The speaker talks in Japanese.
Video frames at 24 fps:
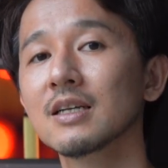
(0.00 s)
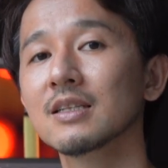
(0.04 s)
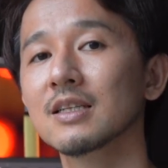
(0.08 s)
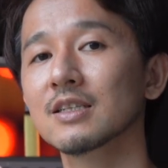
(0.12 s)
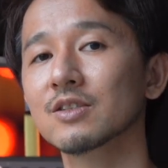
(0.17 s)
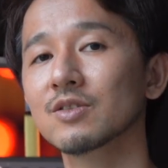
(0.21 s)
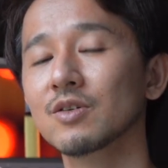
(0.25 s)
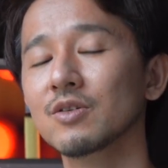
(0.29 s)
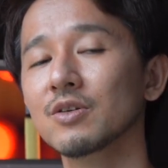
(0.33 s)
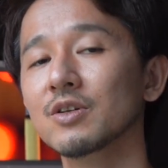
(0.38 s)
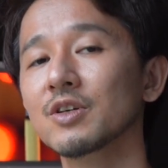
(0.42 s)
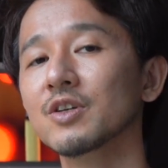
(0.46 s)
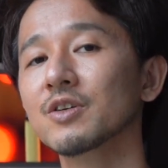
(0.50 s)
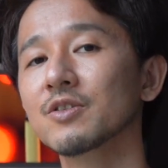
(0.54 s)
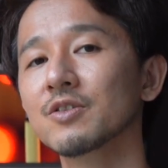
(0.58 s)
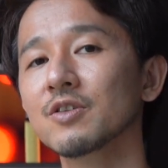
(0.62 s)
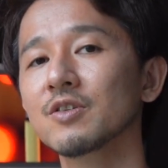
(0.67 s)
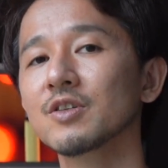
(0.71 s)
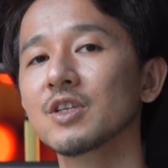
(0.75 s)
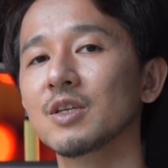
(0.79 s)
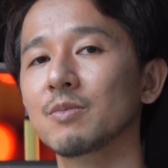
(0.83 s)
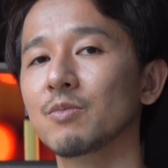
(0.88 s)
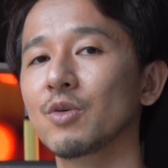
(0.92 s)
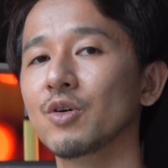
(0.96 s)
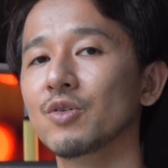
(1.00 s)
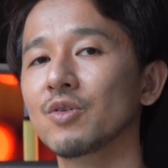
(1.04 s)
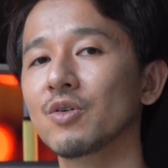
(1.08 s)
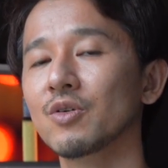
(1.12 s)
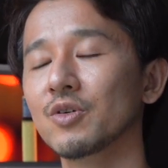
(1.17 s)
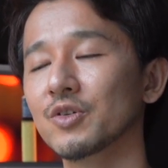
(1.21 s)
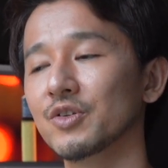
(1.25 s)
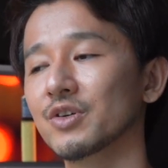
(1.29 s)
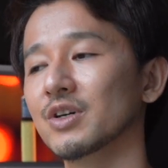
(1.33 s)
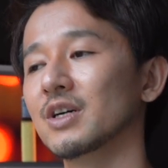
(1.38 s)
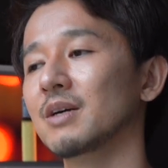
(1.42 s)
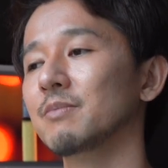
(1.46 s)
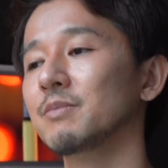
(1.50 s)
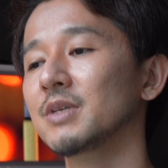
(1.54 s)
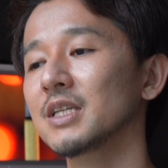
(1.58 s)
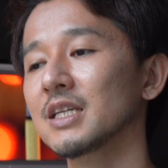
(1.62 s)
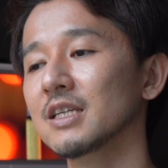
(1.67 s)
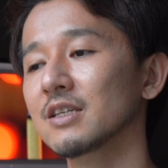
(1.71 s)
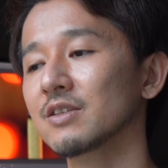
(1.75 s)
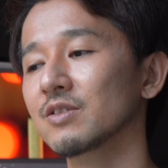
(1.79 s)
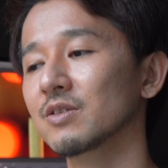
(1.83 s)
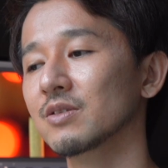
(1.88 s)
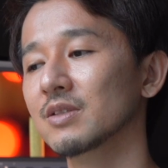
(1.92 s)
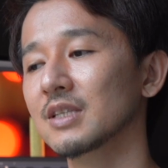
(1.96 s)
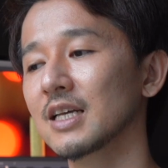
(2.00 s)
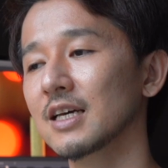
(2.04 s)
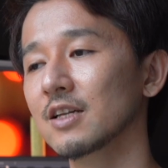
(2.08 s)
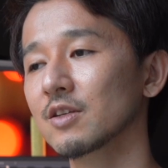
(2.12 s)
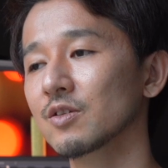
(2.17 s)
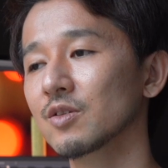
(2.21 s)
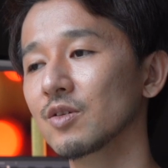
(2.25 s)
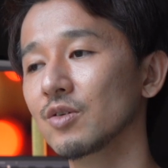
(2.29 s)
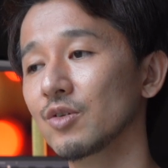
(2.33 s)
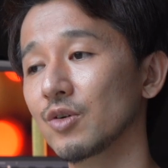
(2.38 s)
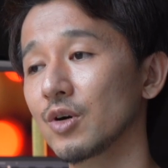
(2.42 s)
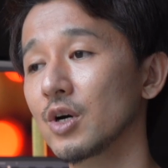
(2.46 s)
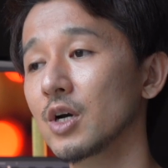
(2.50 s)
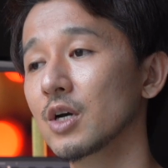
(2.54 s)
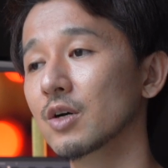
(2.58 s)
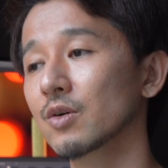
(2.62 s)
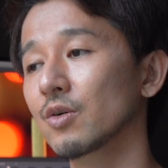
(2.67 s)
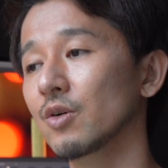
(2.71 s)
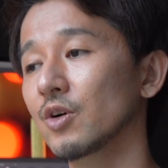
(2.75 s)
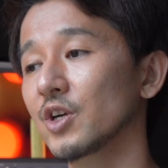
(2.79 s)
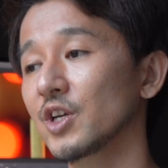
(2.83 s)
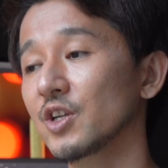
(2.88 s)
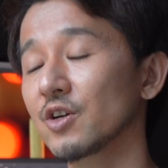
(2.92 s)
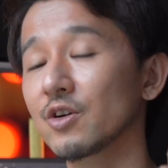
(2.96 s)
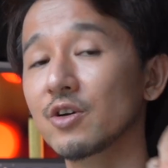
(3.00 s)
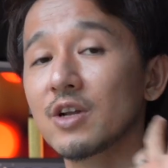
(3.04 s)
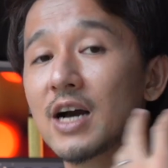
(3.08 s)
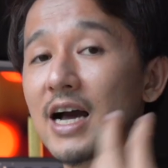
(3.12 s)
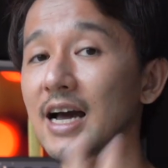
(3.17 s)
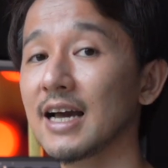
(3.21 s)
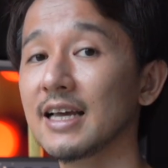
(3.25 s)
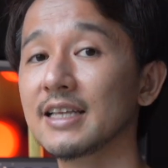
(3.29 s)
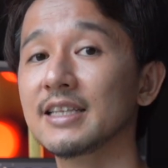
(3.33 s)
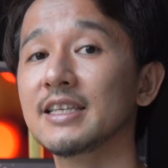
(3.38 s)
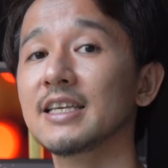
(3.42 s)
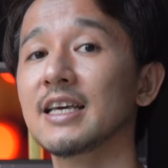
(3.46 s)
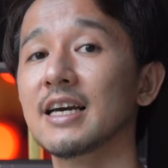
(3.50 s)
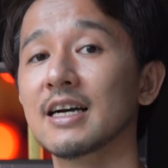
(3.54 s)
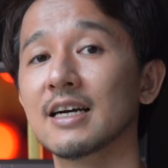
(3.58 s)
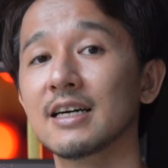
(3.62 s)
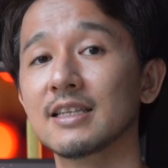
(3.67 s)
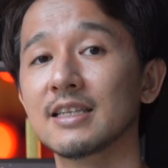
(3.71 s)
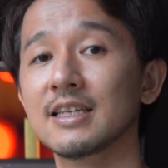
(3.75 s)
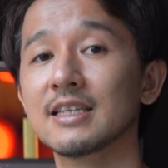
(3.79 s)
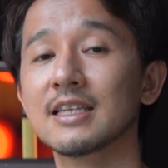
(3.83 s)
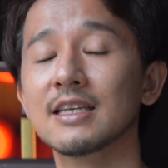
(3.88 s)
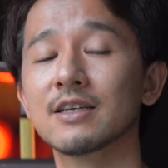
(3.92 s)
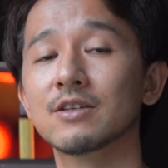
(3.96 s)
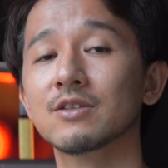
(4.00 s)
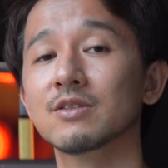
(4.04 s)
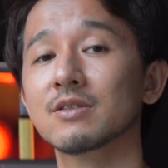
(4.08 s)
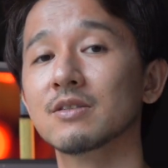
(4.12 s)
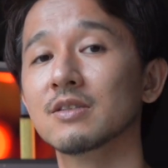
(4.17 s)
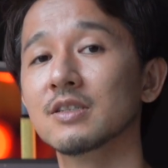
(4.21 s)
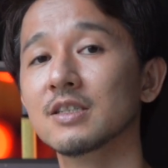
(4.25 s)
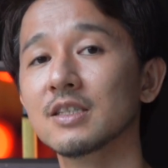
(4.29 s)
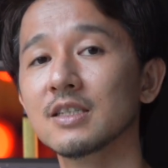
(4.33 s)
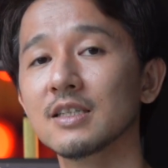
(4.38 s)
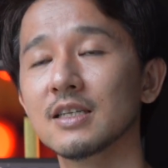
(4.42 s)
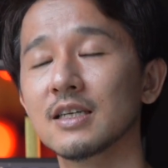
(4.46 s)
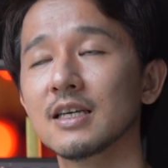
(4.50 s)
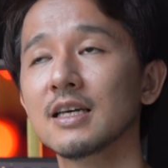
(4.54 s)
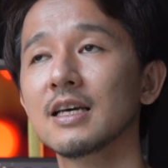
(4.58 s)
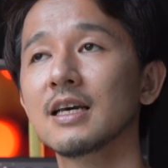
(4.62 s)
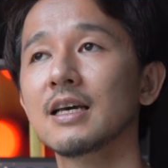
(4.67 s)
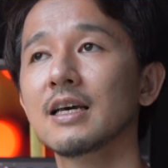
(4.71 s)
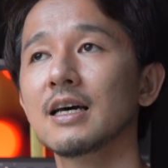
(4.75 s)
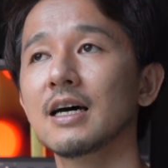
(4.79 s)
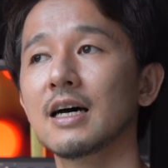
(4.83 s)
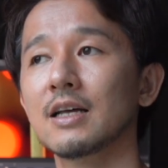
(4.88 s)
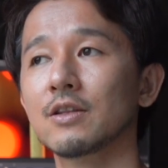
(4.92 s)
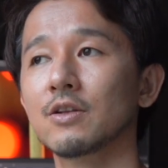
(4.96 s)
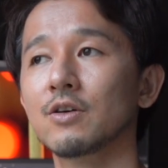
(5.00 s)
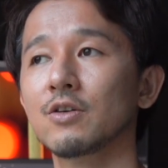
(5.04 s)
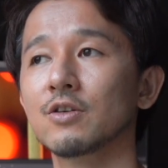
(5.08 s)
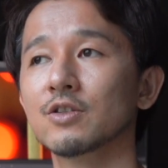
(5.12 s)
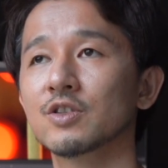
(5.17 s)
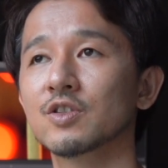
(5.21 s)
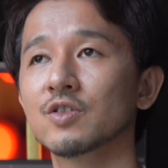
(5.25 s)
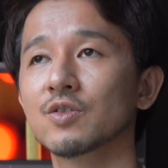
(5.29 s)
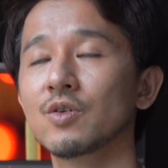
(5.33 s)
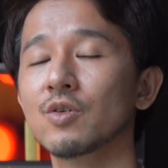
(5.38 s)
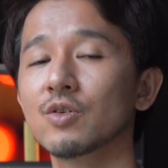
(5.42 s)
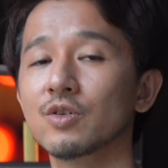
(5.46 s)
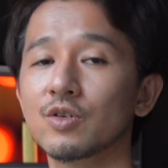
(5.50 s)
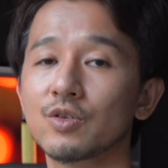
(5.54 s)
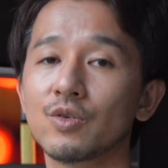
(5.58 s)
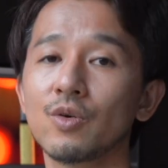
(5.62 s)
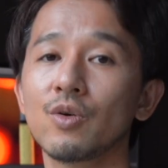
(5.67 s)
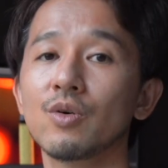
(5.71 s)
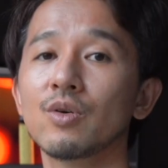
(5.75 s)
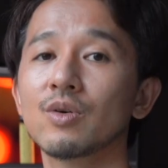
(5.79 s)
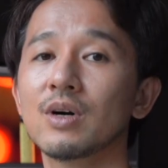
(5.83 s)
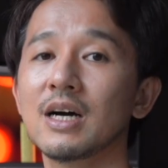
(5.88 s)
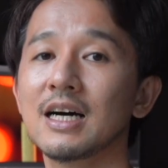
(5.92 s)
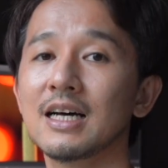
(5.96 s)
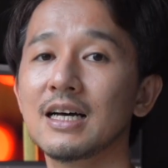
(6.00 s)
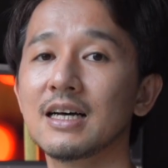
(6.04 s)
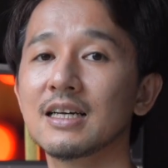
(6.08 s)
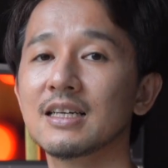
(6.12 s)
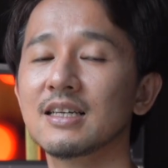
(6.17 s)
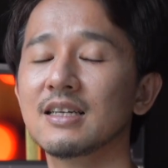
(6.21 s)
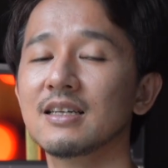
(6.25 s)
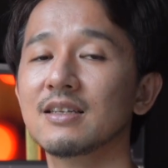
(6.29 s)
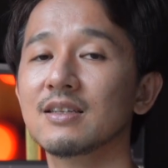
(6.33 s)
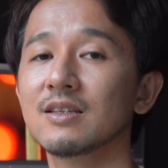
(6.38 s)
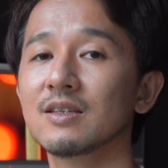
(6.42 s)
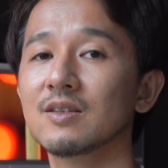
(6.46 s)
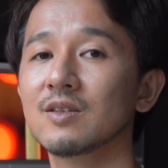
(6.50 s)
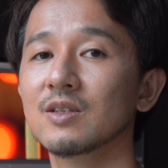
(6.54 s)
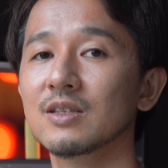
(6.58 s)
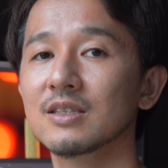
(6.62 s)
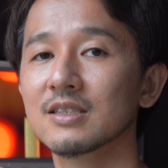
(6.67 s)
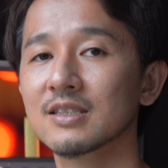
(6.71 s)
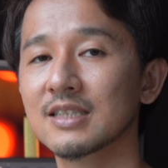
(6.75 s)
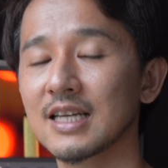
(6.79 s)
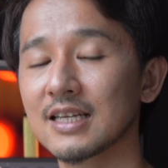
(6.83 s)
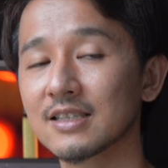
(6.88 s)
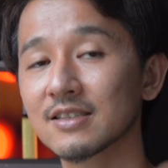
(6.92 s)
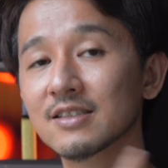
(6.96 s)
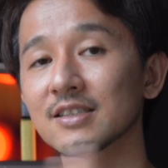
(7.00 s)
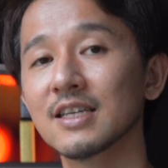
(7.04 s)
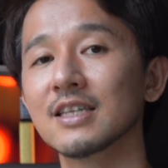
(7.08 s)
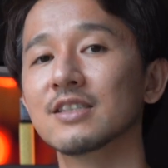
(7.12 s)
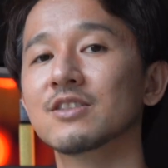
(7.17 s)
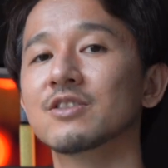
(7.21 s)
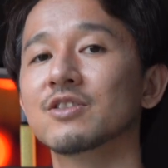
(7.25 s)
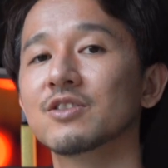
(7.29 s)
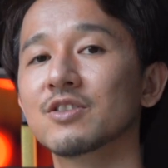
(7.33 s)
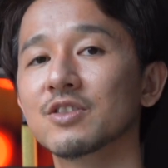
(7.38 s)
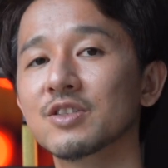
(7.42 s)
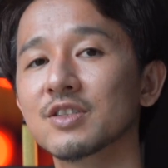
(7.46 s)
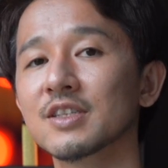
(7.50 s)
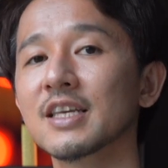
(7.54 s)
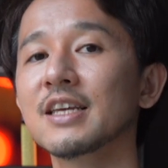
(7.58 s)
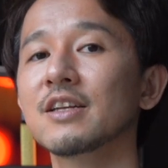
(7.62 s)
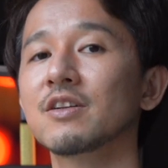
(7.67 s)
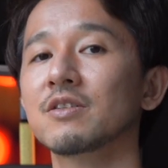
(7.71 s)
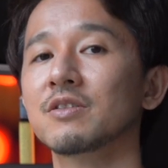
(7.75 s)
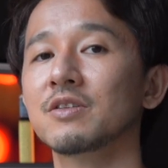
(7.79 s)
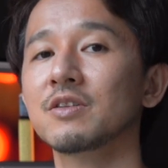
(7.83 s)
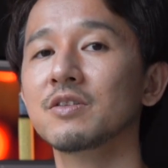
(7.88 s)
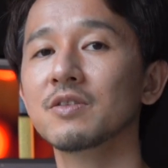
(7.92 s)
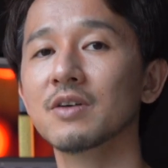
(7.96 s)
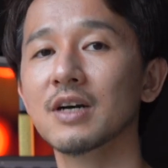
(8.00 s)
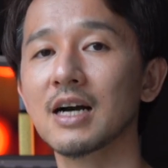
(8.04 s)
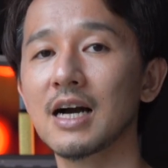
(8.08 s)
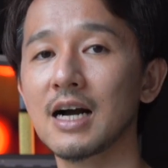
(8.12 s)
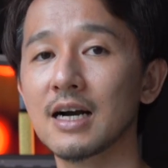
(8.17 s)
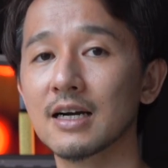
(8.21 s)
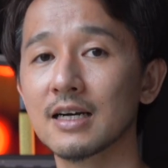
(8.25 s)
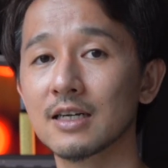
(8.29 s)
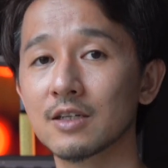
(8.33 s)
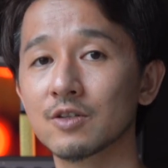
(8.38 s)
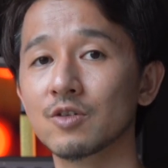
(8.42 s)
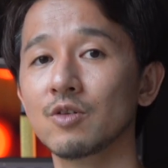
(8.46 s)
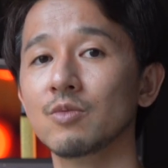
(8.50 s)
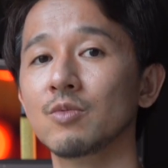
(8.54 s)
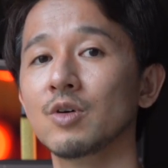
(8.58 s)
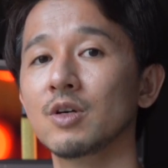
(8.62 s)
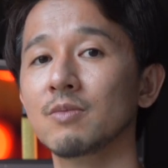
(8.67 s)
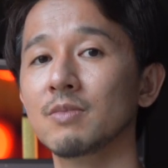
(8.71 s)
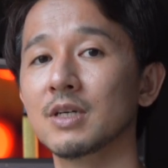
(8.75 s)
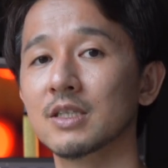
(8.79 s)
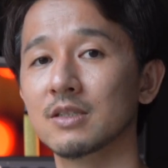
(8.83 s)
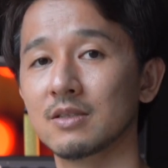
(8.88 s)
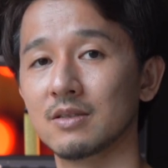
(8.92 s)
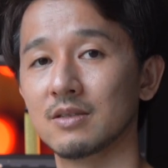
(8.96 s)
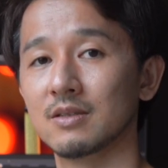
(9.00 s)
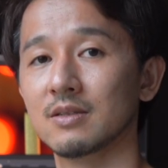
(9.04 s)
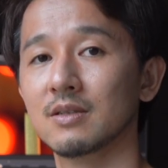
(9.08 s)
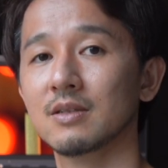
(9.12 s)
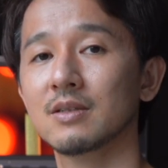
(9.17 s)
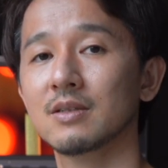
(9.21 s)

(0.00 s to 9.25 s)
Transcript: でそういうふうに物事が見れるようになると、こういろいろアイディアが出てくるし、あのすごく動画撮影するスキルっていうのが上がると思います。